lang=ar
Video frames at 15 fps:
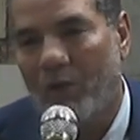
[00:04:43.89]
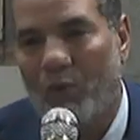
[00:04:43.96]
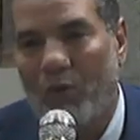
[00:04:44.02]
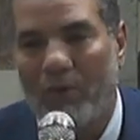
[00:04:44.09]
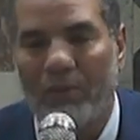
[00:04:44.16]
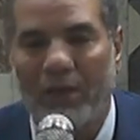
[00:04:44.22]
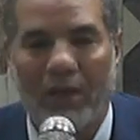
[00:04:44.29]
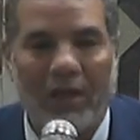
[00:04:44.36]

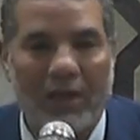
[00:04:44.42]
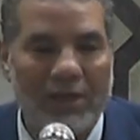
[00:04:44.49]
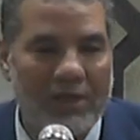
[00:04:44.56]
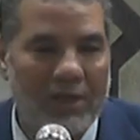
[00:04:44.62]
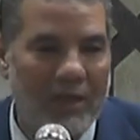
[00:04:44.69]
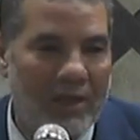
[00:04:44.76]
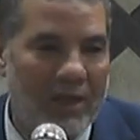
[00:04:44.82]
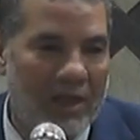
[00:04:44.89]
ومن
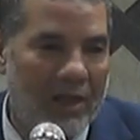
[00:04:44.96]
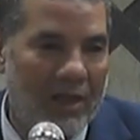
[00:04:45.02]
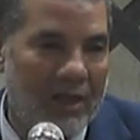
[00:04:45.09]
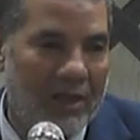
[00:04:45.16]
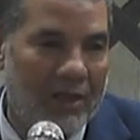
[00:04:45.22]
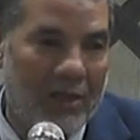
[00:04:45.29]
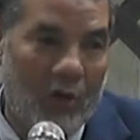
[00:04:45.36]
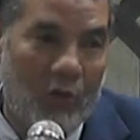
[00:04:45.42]
الذين
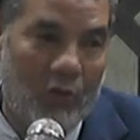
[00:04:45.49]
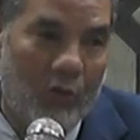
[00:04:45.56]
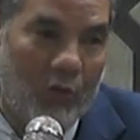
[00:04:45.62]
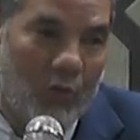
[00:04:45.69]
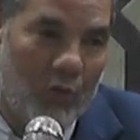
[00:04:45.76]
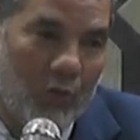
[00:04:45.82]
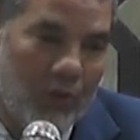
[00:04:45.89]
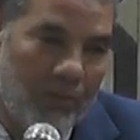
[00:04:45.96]

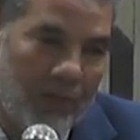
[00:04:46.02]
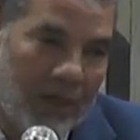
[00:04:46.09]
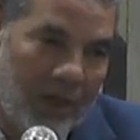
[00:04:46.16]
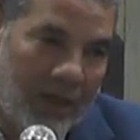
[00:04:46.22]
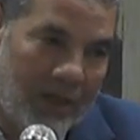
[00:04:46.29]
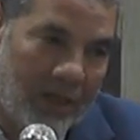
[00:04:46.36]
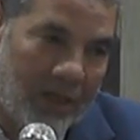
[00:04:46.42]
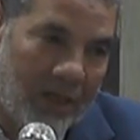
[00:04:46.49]
تحفهم
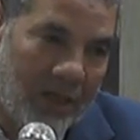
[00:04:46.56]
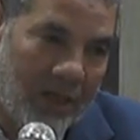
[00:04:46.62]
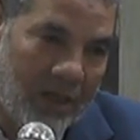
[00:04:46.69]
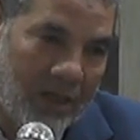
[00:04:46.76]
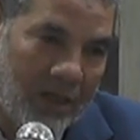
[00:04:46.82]
الملائكة